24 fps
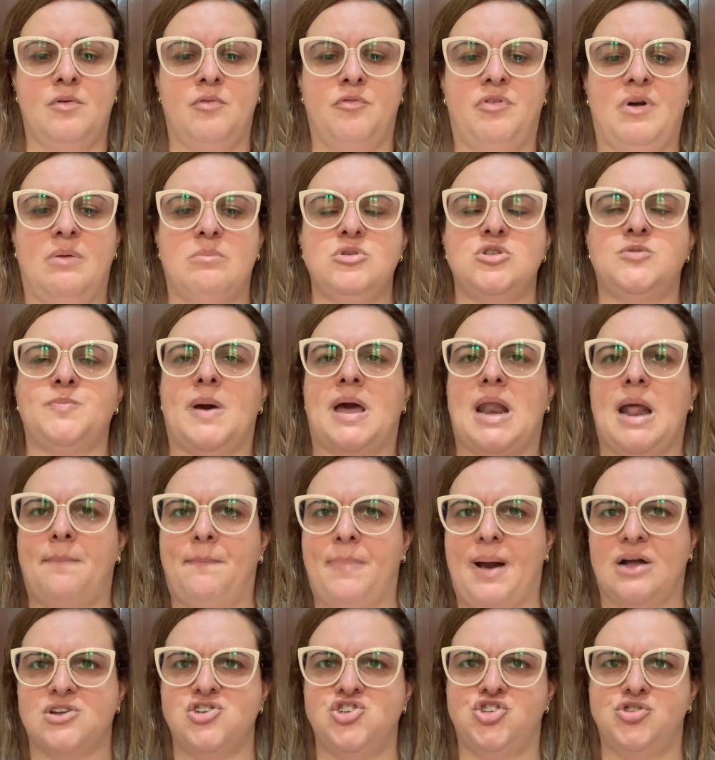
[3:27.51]
Vamos para a
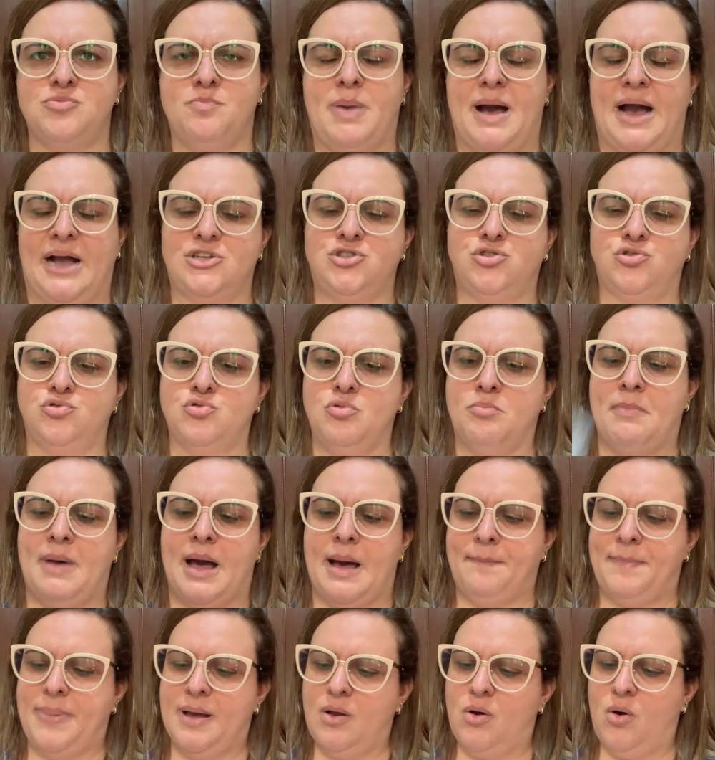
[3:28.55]
parte de baixo do
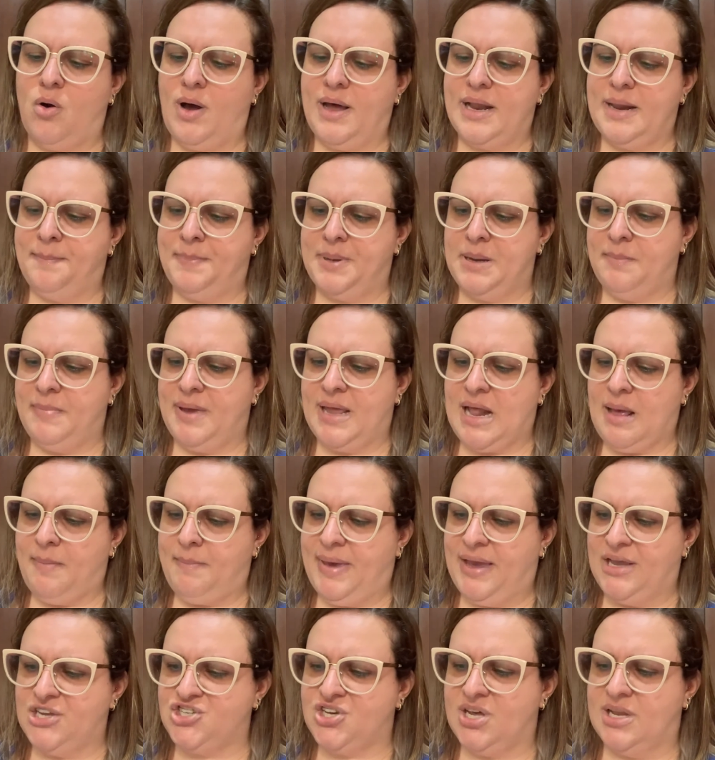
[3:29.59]
mapa agora.
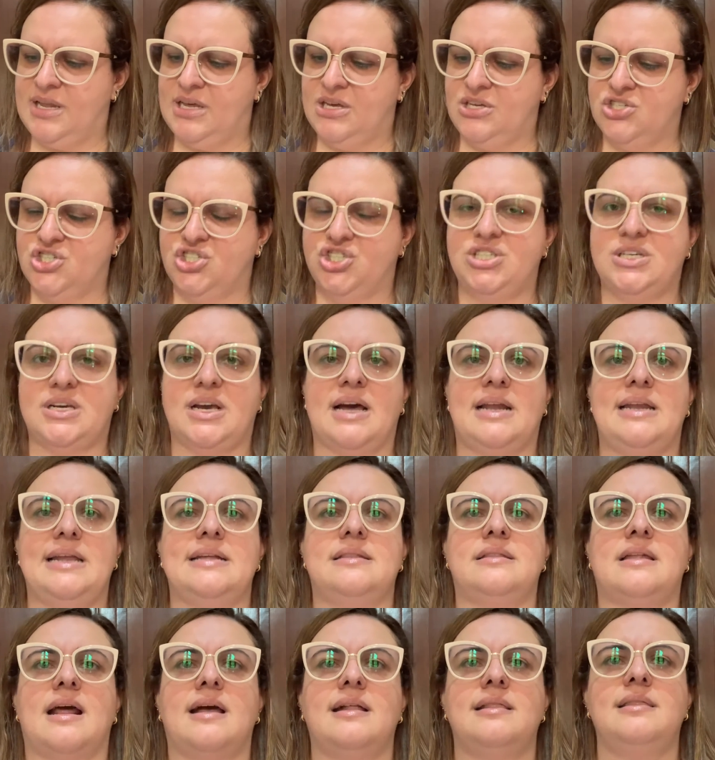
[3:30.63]
Primeiramente, ele indica a
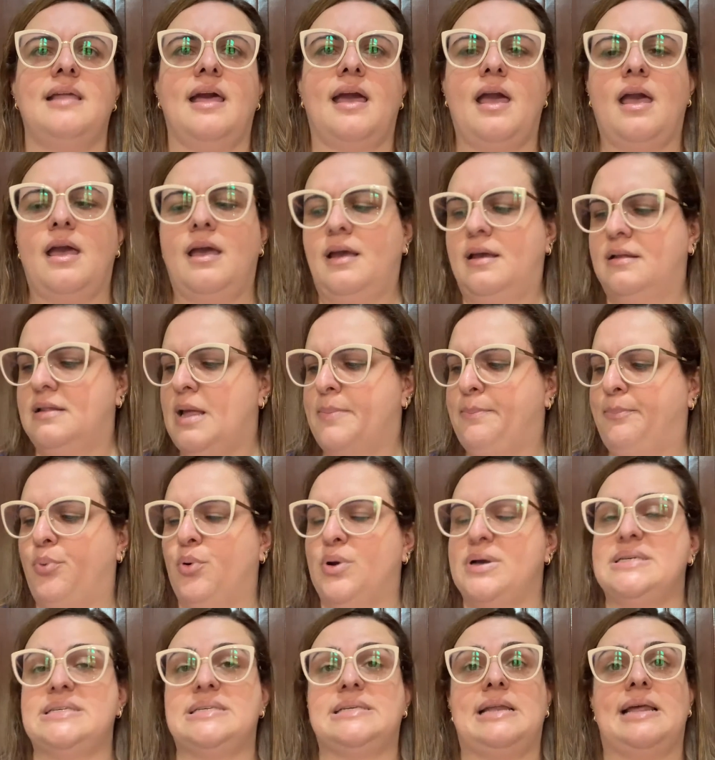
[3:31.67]
letra D e
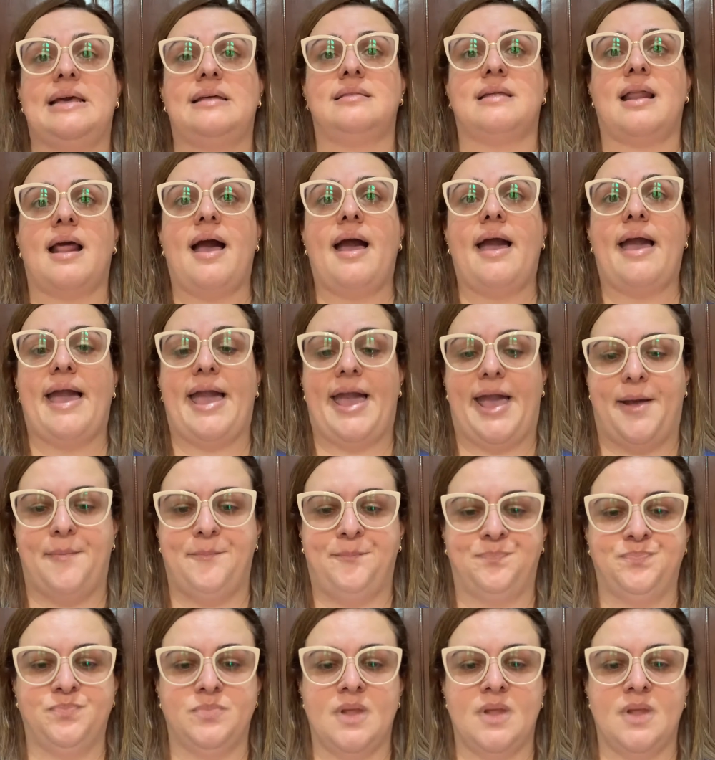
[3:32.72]
depois letra E.